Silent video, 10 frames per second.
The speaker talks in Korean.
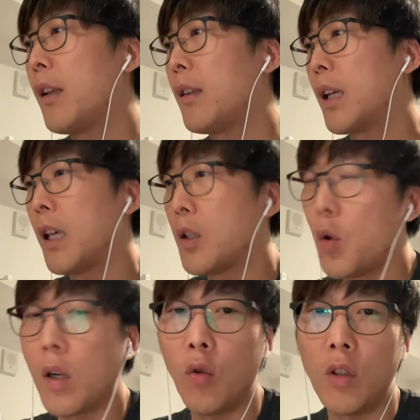낫겠죠?
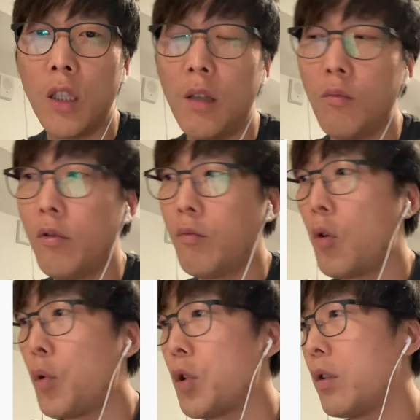라고 이제
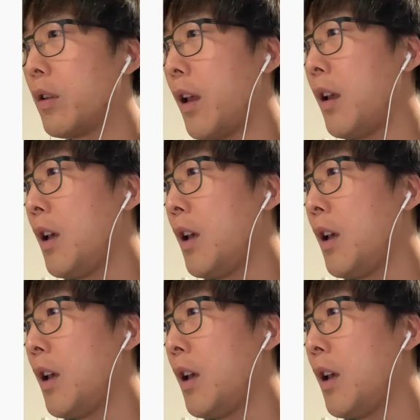물어보셨는데